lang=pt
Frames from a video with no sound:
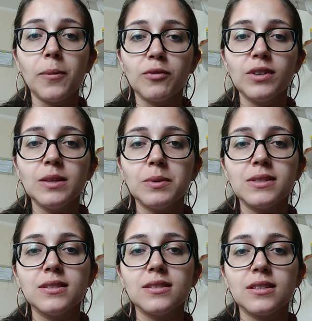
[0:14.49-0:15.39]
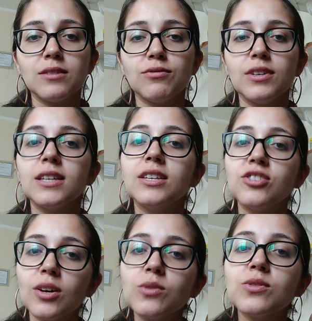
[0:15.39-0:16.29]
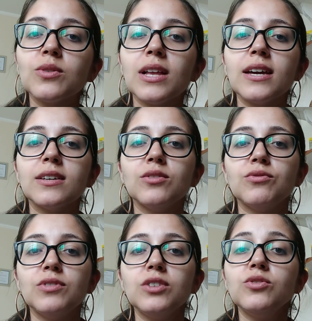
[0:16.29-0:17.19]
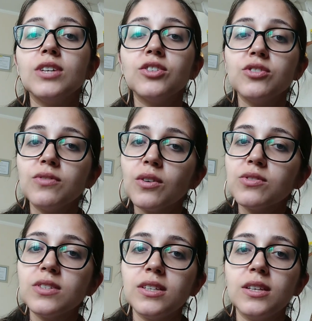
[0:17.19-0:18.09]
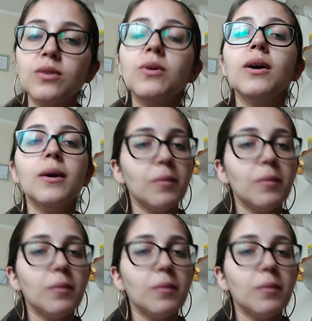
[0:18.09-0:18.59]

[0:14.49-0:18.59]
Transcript: aproveita para se inscrever, deixar o seu like no vídeo e ativar o sininho